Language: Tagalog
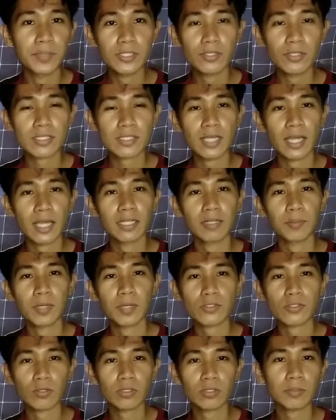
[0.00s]
videos gaya ng
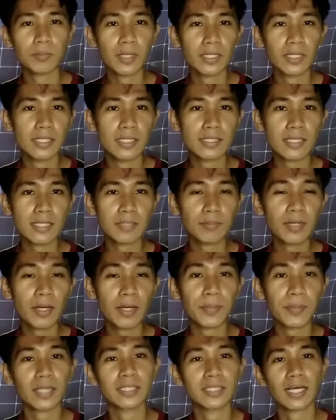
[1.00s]
mga solar panels at
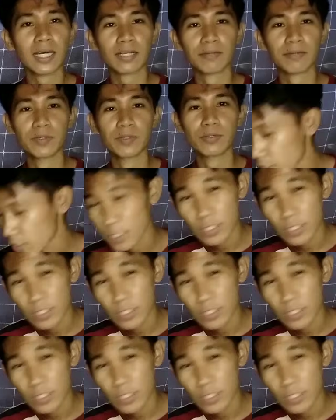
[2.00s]
mga product reviews.